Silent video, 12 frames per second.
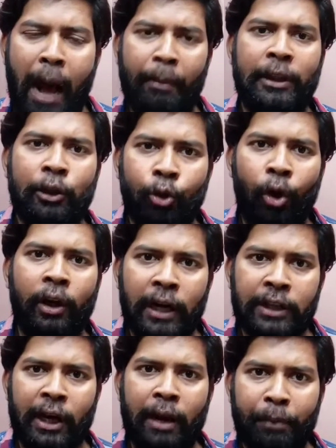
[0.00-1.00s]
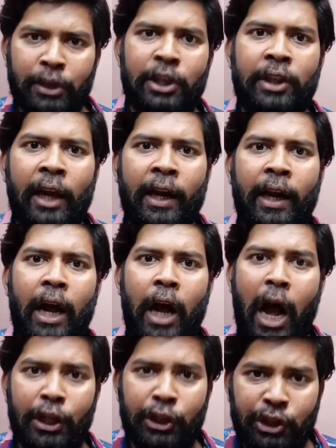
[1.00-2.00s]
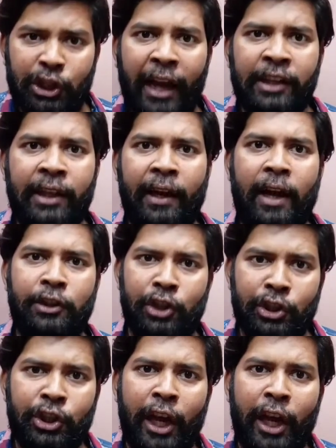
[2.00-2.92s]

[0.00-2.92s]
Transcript: আমাদের দরকার যারা বেঁচে থাকার চাহিদা রাখছে